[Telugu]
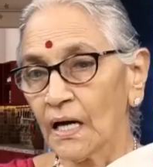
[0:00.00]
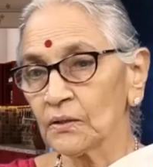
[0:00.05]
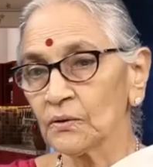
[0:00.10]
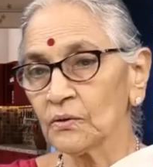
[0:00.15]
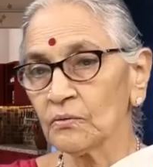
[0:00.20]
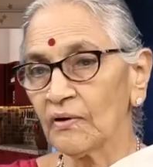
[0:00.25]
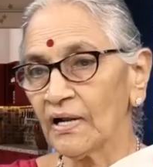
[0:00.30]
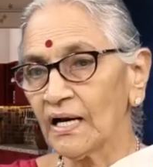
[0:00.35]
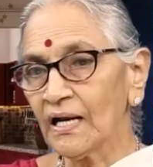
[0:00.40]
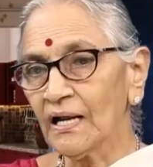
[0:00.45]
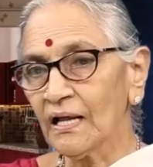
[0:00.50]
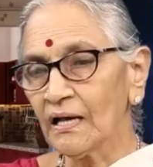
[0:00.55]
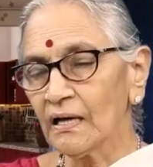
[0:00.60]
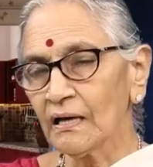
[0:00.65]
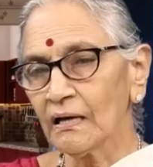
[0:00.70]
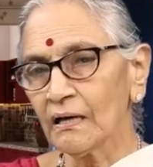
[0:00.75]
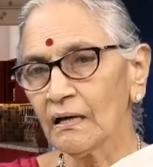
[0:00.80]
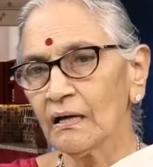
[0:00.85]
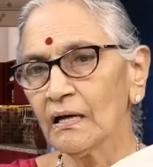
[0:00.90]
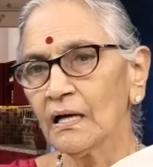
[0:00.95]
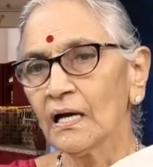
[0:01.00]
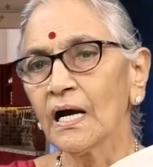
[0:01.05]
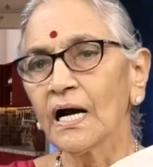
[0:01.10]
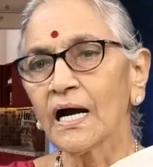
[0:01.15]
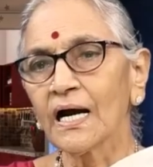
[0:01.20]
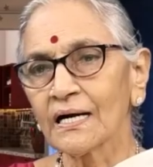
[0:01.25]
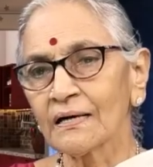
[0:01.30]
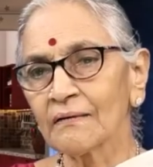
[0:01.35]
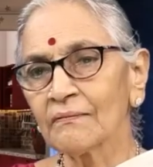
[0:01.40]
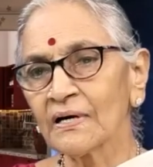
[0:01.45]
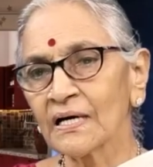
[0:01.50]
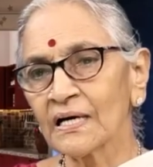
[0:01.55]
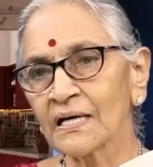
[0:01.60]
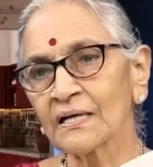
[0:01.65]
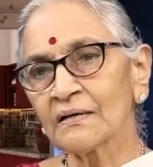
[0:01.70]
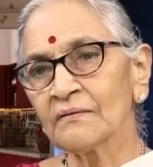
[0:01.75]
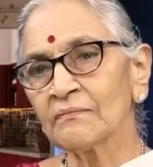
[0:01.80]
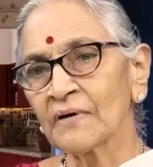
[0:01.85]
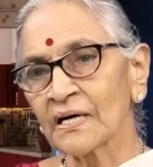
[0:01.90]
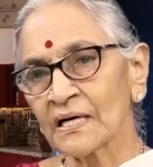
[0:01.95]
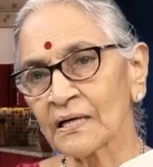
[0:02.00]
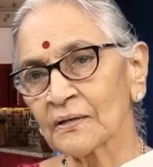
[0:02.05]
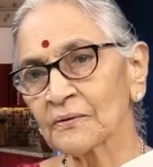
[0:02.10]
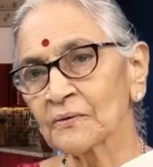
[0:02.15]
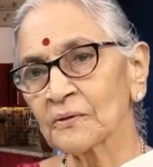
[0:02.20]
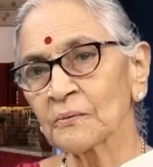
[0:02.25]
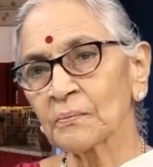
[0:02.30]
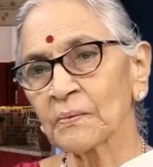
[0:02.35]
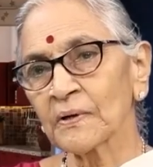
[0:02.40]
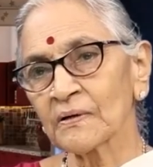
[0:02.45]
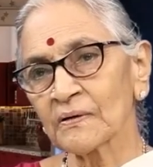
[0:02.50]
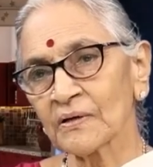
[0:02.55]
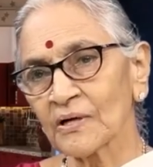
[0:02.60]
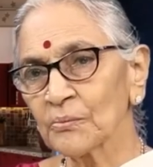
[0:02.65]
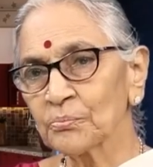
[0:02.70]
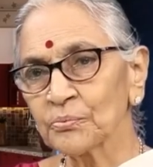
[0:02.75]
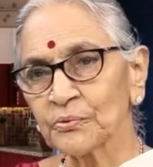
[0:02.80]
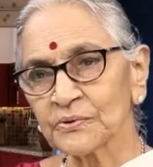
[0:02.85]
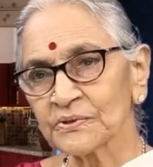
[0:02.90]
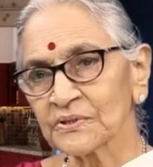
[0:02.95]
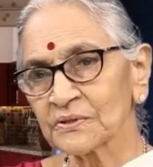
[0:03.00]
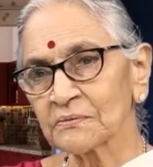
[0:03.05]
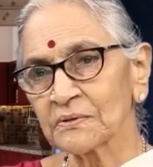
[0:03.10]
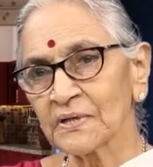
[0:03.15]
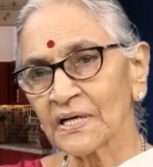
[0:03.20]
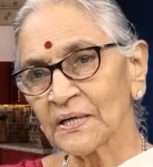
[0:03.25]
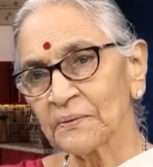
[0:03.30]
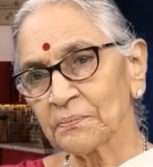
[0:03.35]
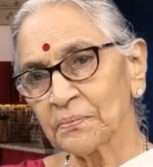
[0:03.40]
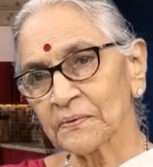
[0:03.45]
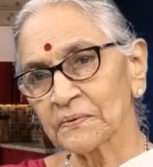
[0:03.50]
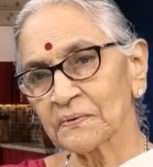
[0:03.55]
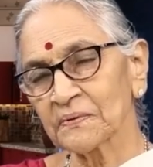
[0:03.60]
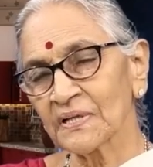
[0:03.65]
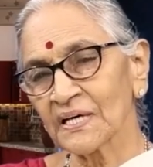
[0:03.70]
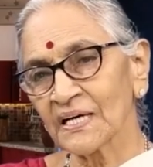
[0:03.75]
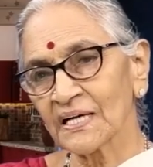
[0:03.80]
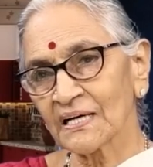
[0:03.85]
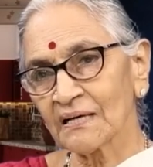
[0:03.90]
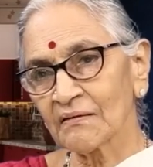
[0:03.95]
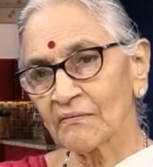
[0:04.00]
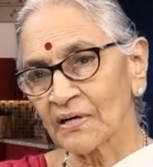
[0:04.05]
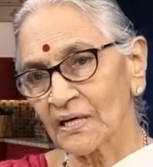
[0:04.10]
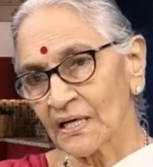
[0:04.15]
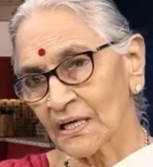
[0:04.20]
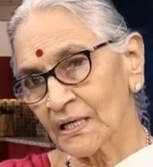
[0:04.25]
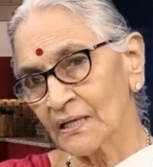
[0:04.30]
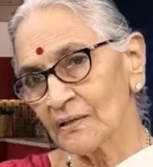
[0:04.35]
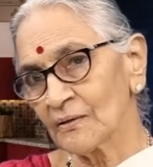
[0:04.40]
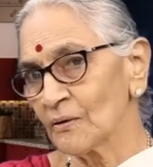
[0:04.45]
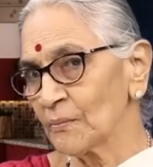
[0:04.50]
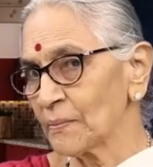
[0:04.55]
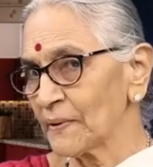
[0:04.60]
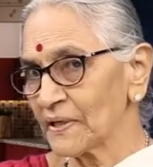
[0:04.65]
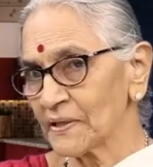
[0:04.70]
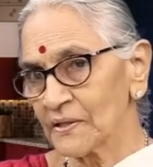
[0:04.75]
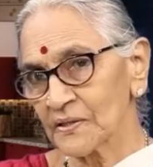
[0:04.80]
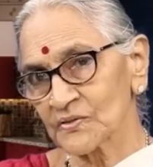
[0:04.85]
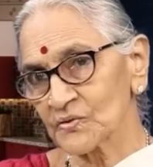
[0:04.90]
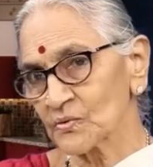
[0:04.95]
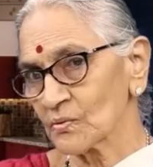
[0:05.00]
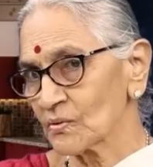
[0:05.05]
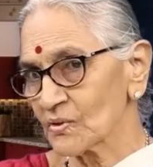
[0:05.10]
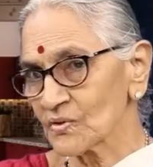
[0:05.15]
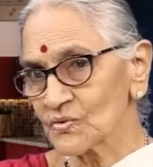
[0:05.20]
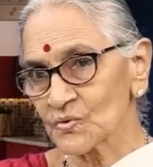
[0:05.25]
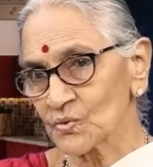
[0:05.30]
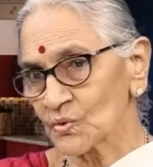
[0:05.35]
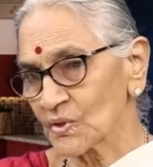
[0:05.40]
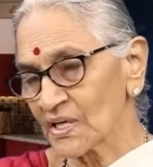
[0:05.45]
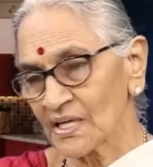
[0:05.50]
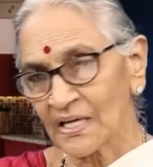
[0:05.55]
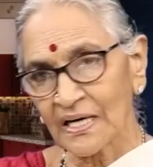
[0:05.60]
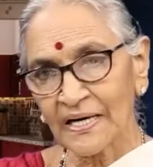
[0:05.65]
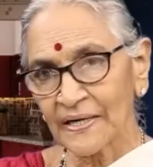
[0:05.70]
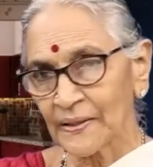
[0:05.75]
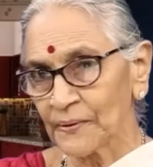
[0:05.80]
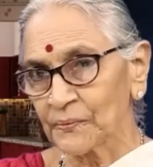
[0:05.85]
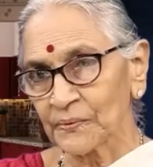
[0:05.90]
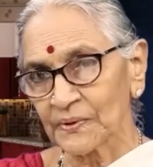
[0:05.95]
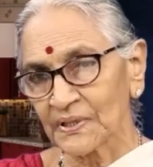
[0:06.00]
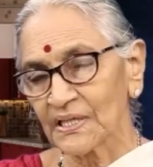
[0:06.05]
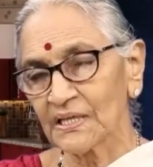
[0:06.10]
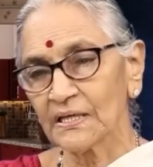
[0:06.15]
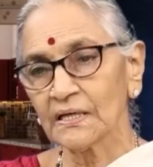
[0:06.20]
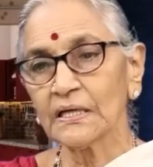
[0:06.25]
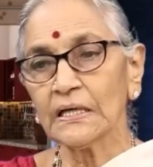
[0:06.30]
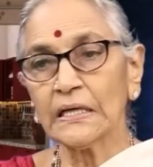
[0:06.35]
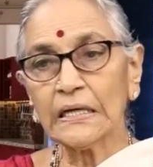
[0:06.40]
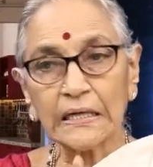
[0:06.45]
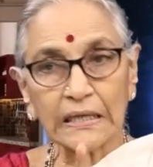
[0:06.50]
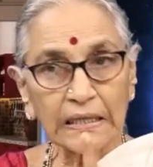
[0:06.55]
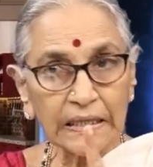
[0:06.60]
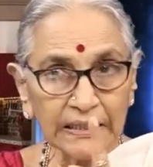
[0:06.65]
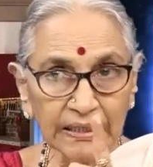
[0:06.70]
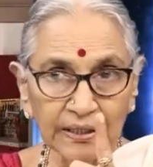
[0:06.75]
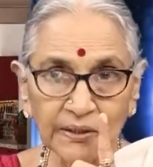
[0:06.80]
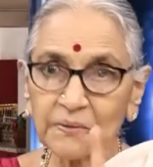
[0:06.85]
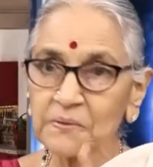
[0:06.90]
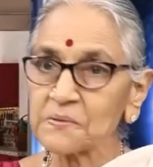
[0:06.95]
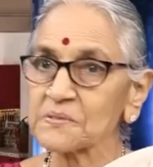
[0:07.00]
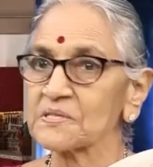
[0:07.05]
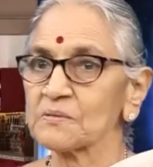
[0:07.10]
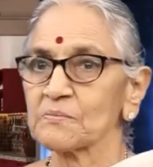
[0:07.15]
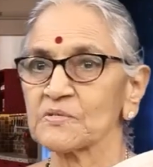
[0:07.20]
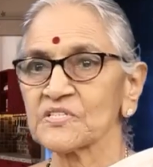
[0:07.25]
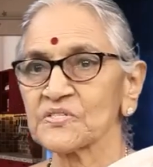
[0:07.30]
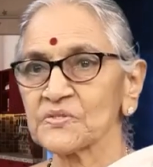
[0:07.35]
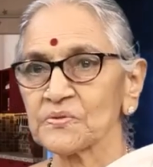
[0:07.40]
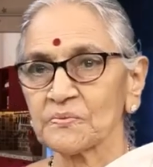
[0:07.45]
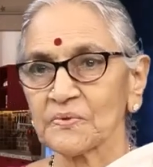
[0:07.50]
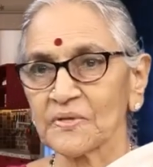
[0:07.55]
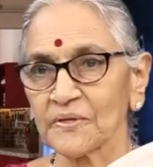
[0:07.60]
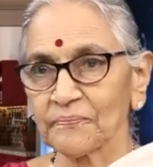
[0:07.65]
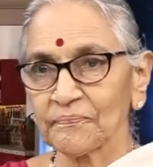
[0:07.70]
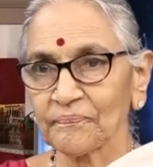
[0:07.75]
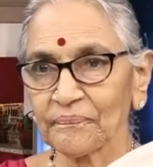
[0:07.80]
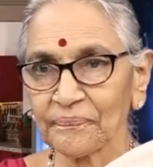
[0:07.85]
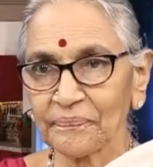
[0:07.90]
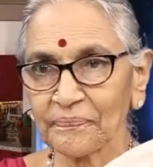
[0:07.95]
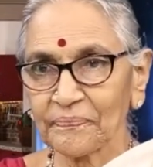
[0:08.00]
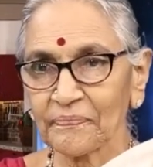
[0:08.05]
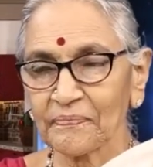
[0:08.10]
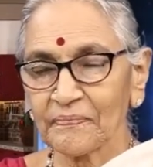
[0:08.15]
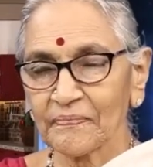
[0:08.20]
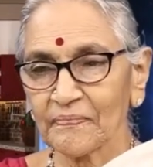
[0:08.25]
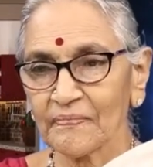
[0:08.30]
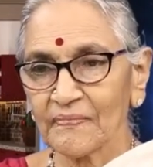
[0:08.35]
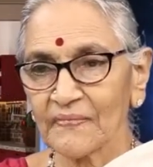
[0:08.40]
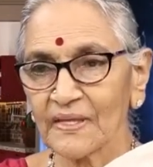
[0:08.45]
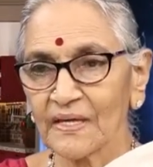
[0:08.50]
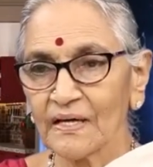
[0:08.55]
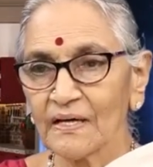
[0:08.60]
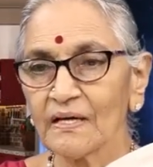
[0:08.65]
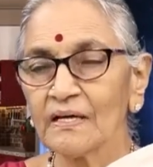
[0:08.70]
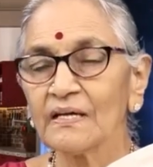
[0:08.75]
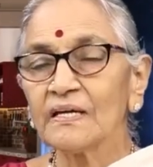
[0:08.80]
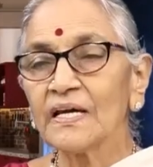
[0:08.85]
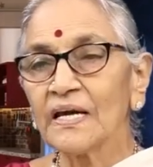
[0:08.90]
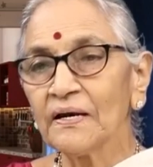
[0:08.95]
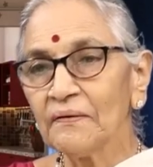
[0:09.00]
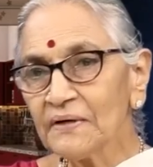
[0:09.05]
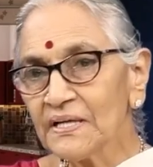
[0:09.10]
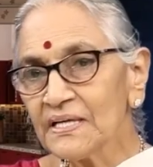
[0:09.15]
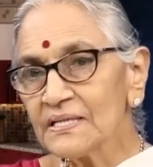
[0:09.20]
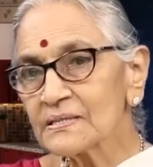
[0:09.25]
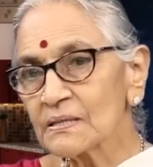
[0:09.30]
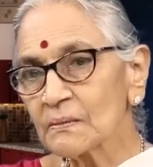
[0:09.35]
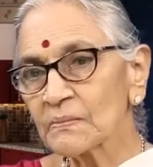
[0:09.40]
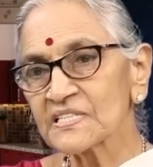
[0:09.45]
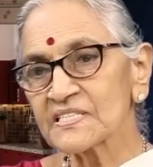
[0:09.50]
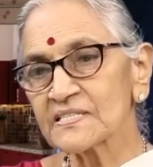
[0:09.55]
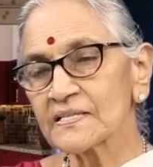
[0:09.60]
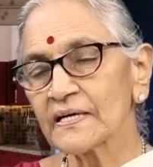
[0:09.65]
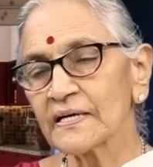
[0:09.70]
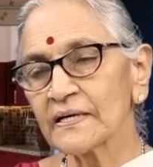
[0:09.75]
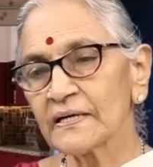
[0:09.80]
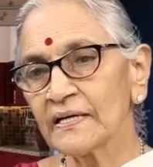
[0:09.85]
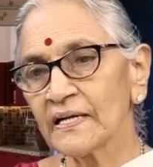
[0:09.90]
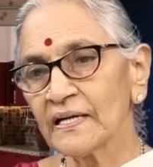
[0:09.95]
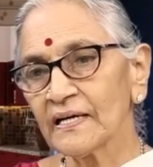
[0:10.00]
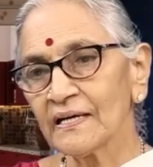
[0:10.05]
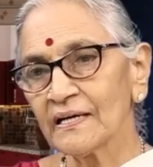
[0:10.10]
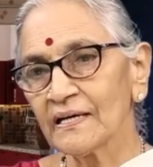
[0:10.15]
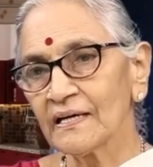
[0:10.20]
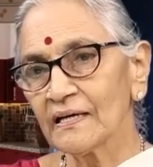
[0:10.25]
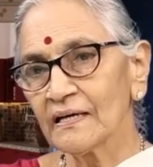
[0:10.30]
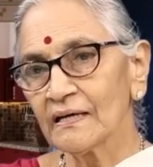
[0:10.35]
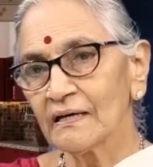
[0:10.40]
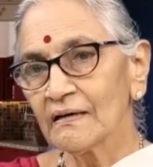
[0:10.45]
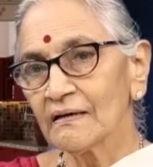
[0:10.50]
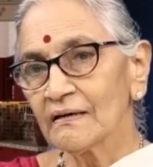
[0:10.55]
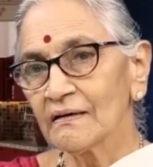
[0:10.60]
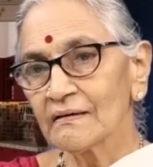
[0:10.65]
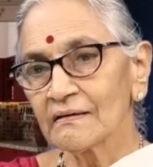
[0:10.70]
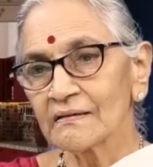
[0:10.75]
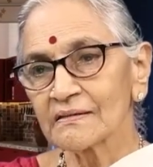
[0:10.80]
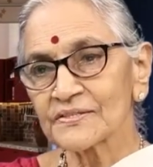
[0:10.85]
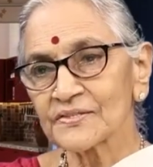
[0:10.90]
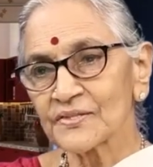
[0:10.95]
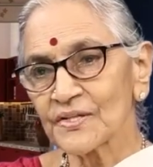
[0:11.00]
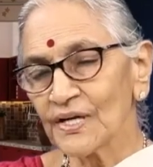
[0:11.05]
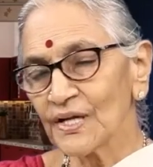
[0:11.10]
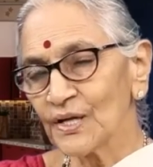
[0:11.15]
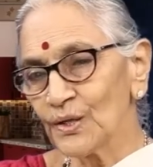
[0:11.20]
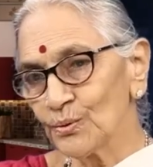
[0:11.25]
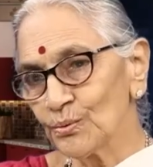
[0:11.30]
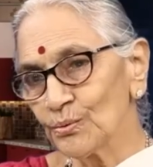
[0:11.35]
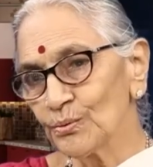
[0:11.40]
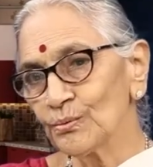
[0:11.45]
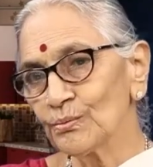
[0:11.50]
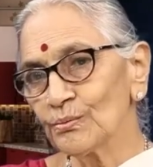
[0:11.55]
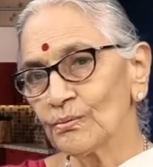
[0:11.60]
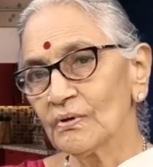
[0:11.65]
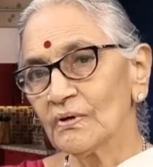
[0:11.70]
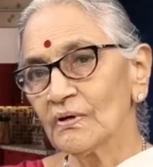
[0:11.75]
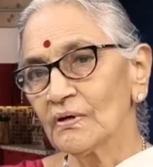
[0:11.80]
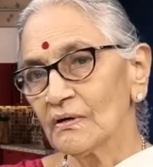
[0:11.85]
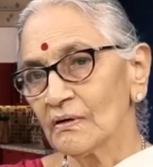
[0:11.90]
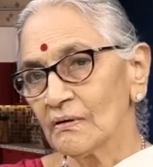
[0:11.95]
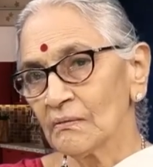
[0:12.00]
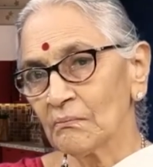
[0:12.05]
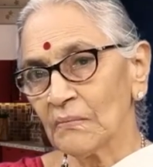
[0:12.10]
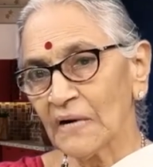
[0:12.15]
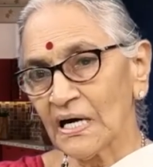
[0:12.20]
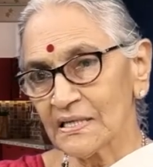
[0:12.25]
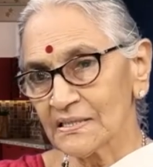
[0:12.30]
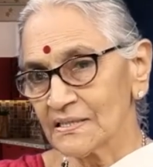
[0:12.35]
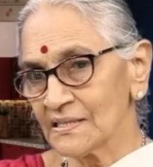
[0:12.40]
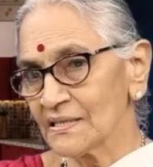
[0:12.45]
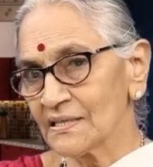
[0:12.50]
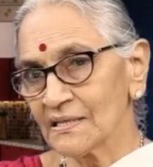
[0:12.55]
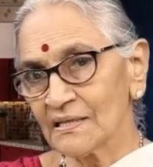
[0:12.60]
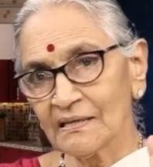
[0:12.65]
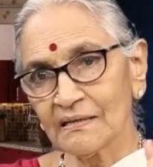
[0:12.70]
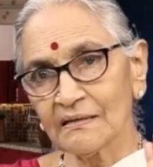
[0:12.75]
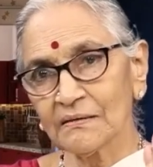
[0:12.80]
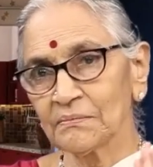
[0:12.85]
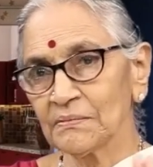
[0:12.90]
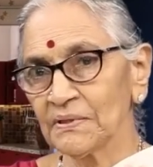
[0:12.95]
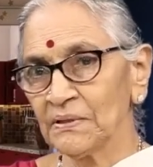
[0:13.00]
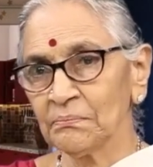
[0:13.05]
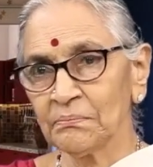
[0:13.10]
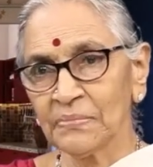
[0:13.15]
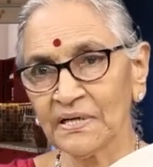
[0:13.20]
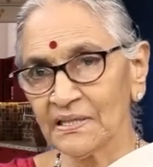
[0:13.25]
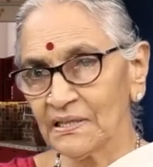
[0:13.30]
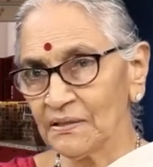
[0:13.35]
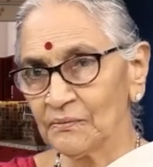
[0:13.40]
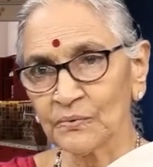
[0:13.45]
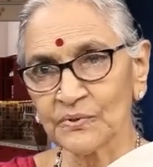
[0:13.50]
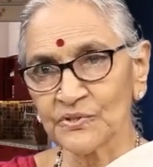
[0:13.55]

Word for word: అందువల్ల ఆడవాళ్ళకి వంటతో పాటుగా పూజ కూడా అయిపోతుంది కనుక వంట గదిలో పెట్టేసుకోవడం సుఖంగానే ఉంది కానీ ఇక్కడ సమస్య ఉంది ఏమిటి సమస్య అంటే స్త్రీలు మాసిక ఇబ్బంది